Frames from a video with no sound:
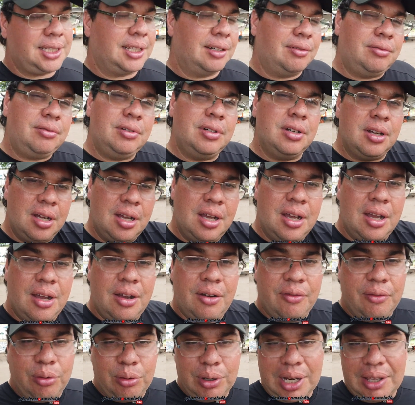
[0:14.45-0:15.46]
então
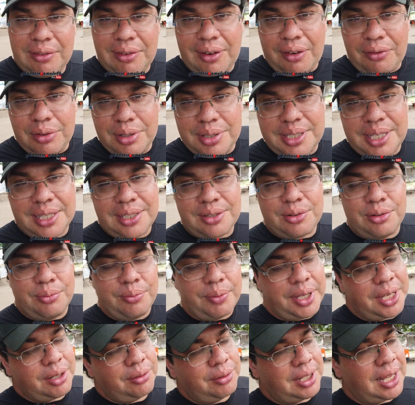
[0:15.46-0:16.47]
vou levar vocês
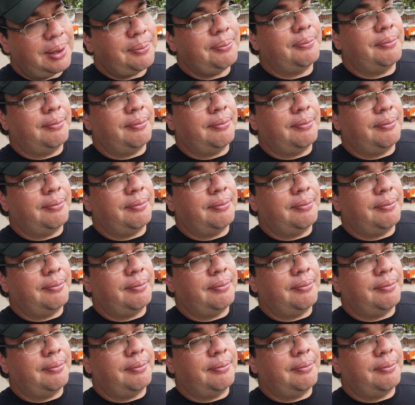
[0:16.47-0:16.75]
comigo né?